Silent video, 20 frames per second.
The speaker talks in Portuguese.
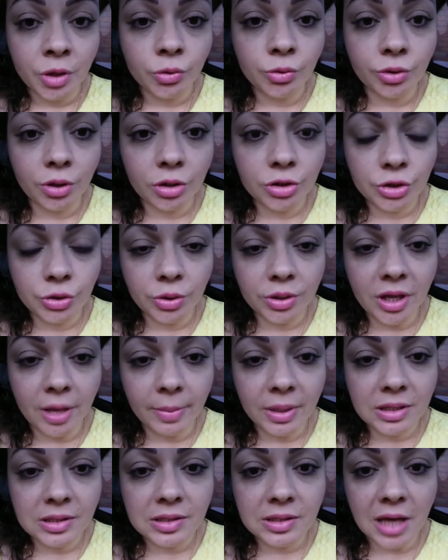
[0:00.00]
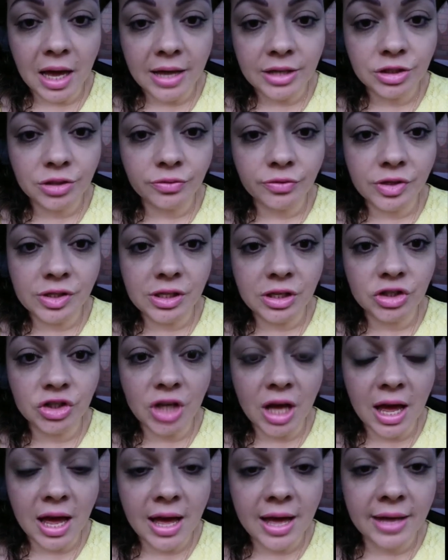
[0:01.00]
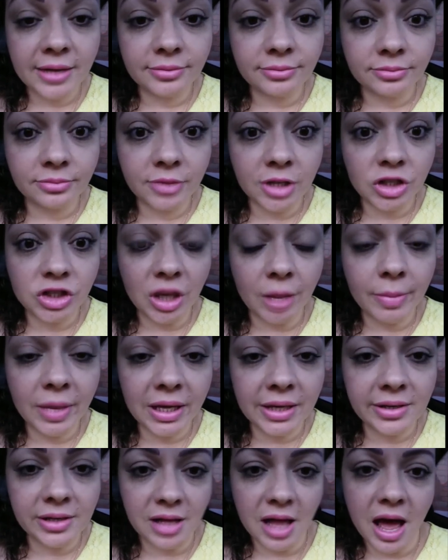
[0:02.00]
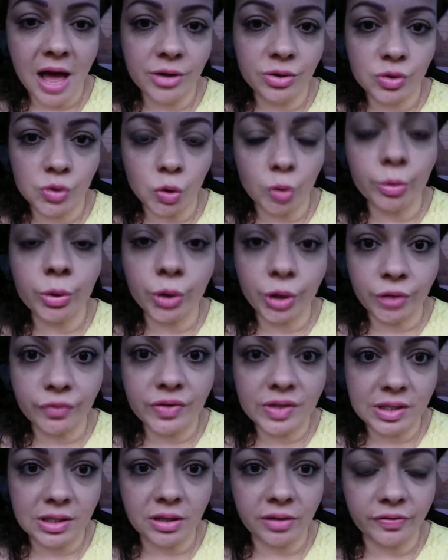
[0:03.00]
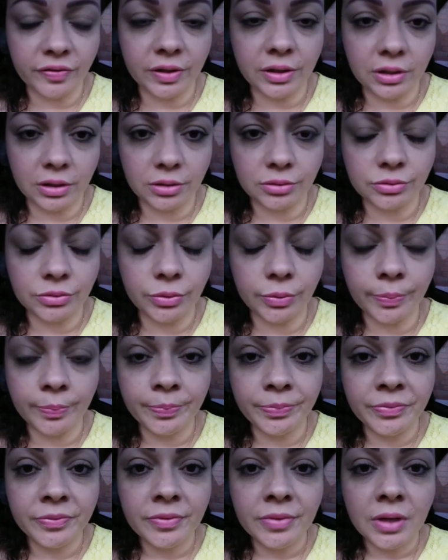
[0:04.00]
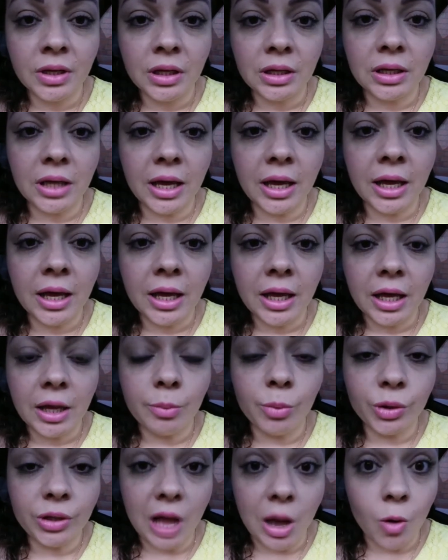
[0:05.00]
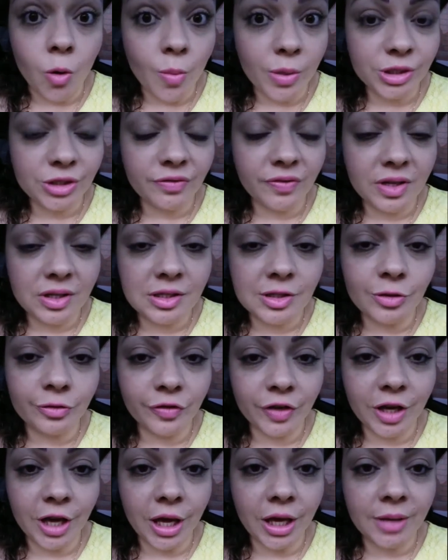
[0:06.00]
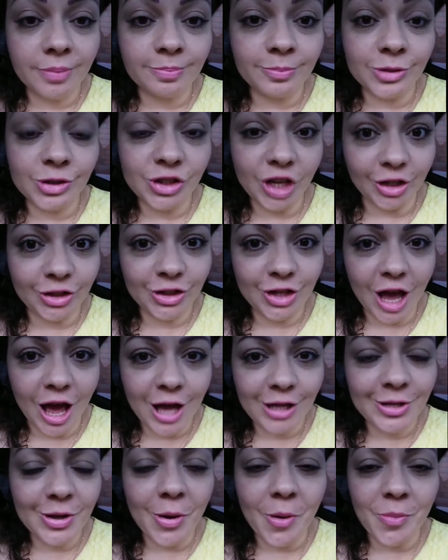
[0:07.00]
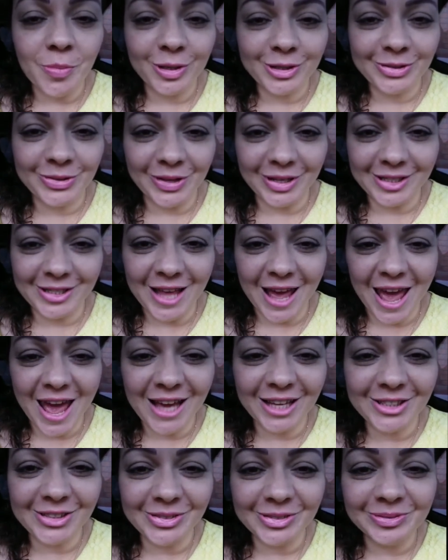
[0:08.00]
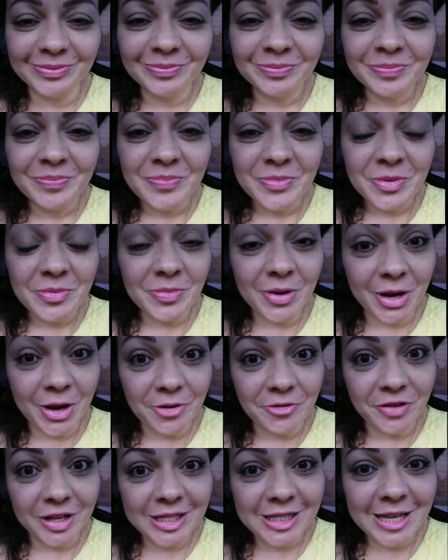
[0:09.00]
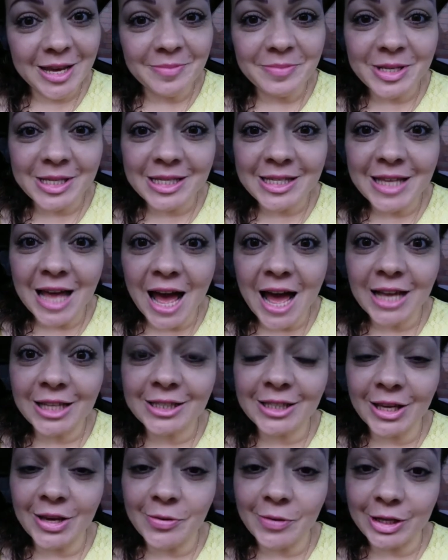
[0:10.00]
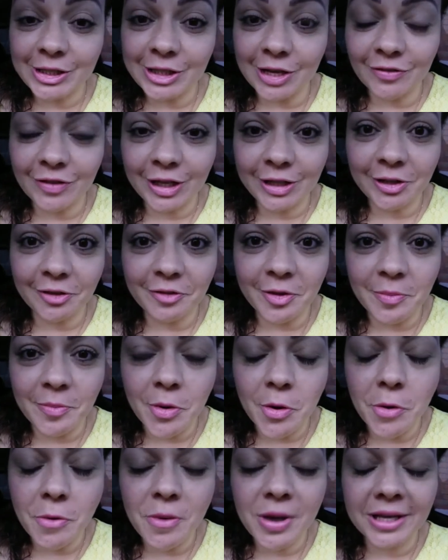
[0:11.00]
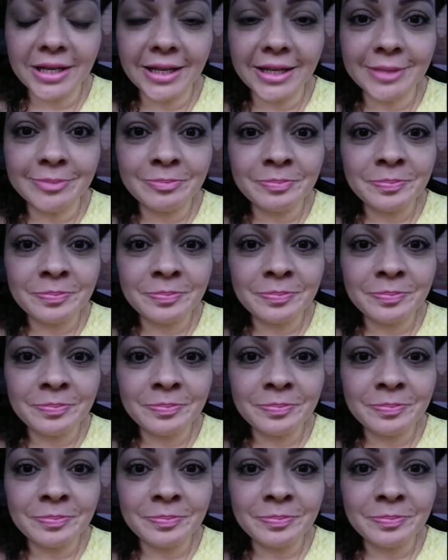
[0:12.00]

durante toda a mensagem você já deixar bem claro sobre o que você está falando né? Algumas vezes eu fiquei chateada com o pastor Sérgio, porque eu fazia mensagem, eu achava que estava boa e